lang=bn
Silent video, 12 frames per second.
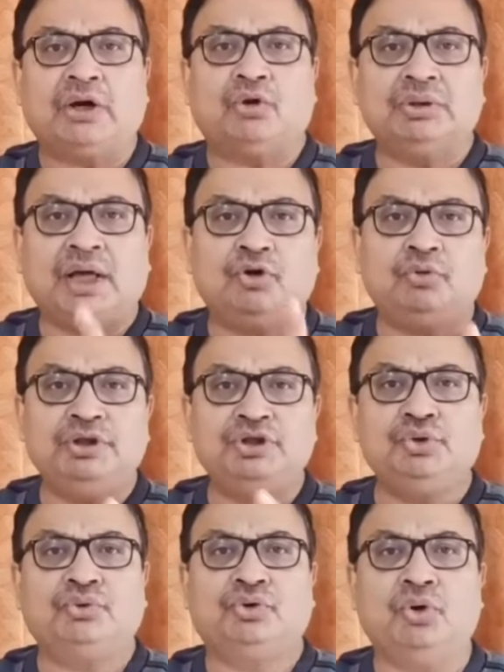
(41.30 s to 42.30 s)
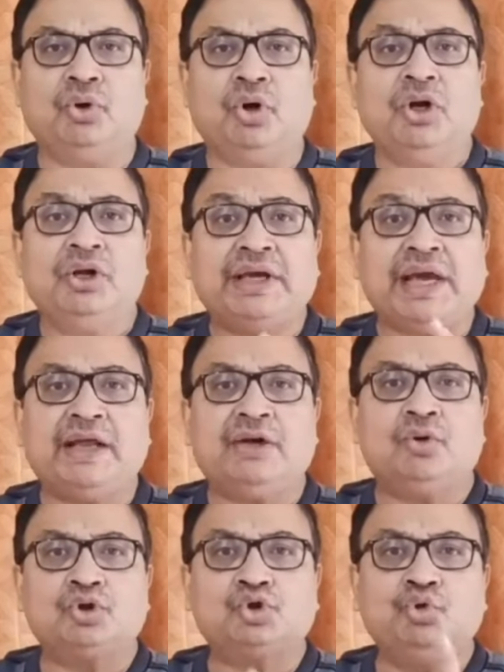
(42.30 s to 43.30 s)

নারদার অভিযুক্ত কেন